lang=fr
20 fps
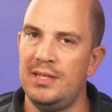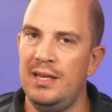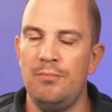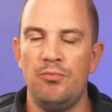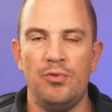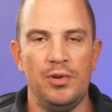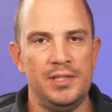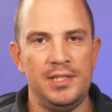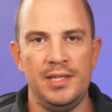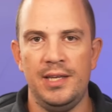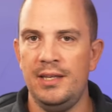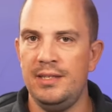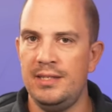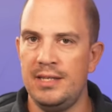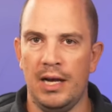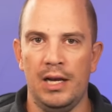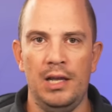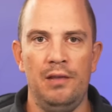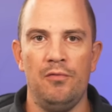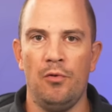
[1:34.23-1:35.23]
Les boîtiers, ils
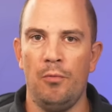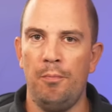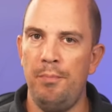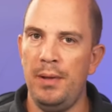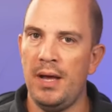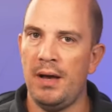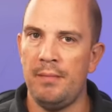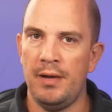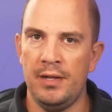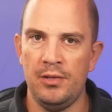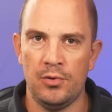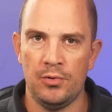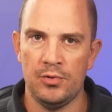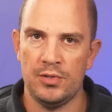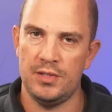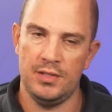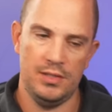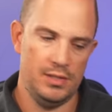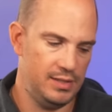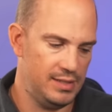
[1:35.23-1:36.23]
arrivent en
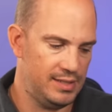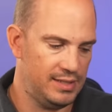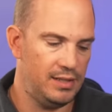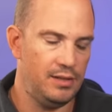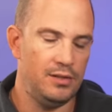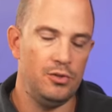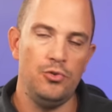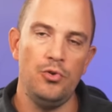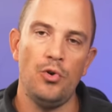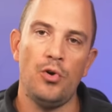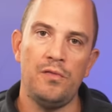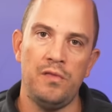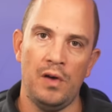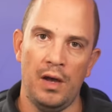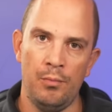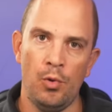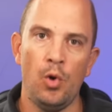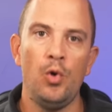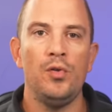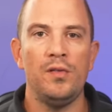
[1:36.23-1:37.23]
permanence. Ce qui dure
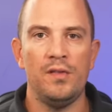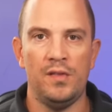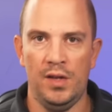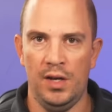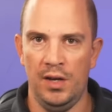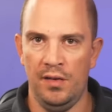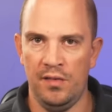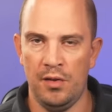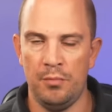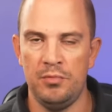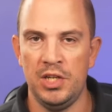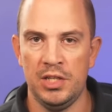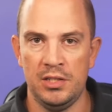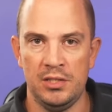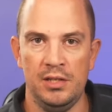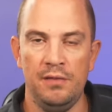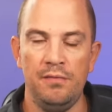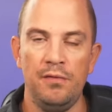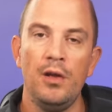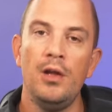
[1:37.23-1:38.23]
vraiment, c'est les
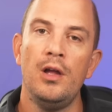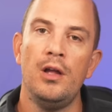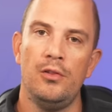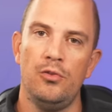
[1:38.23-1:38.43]
objectifs.